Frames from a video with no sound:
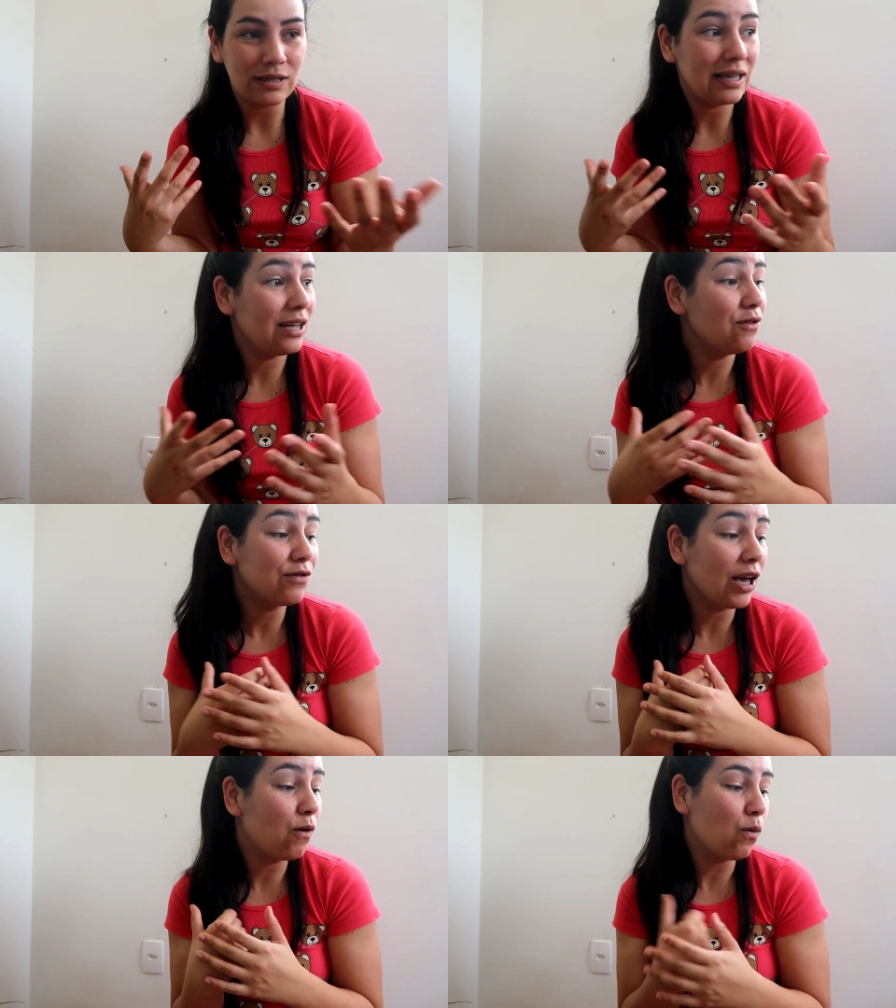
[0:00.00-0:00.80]
Daí eu
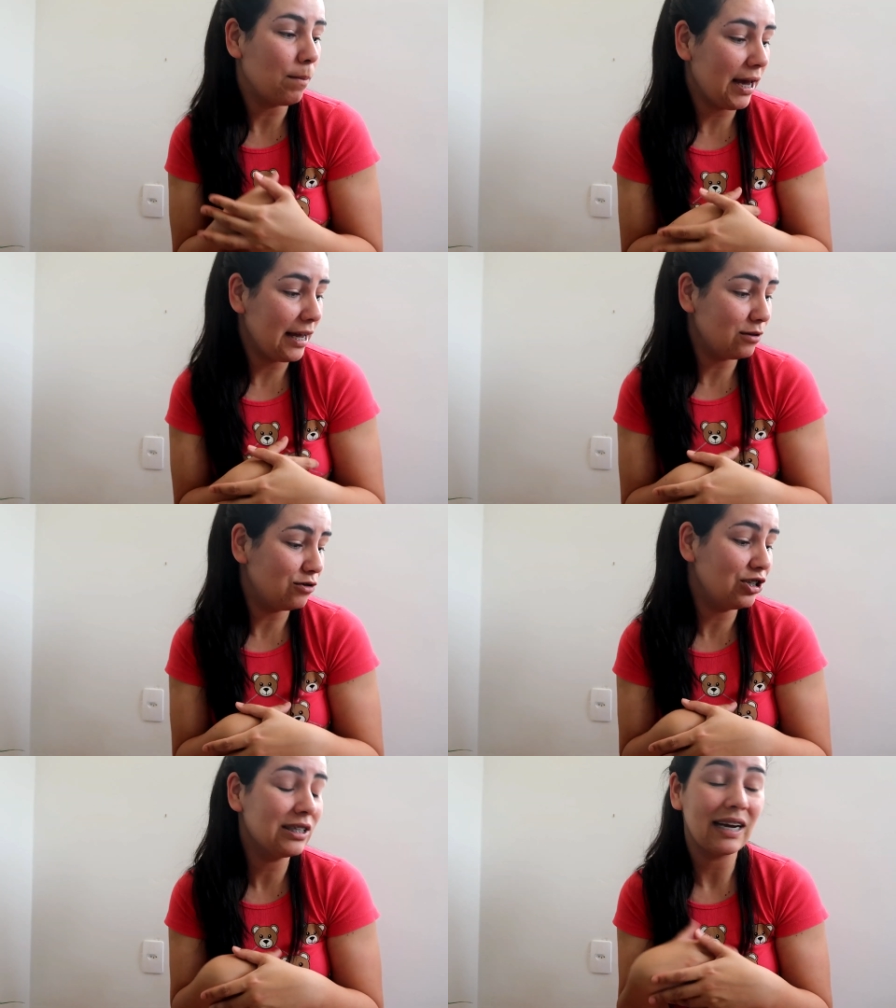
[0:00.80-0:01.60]
fiquei com medo
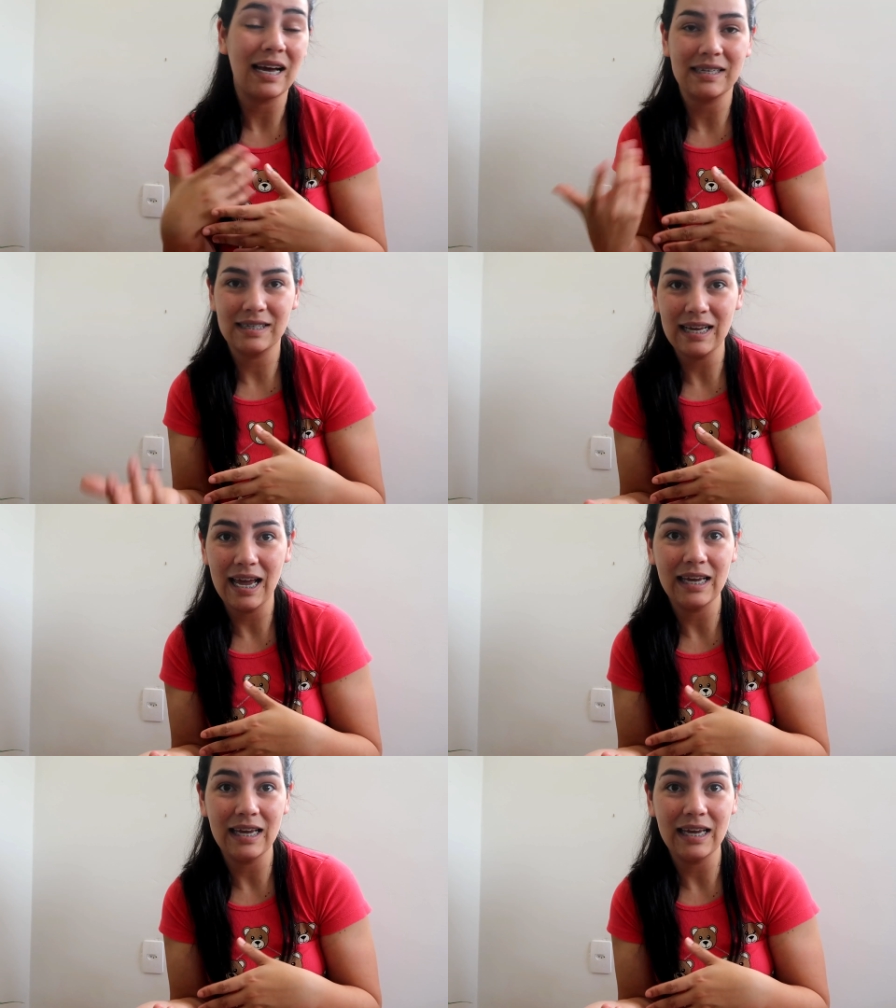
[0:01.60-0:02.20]
de trazer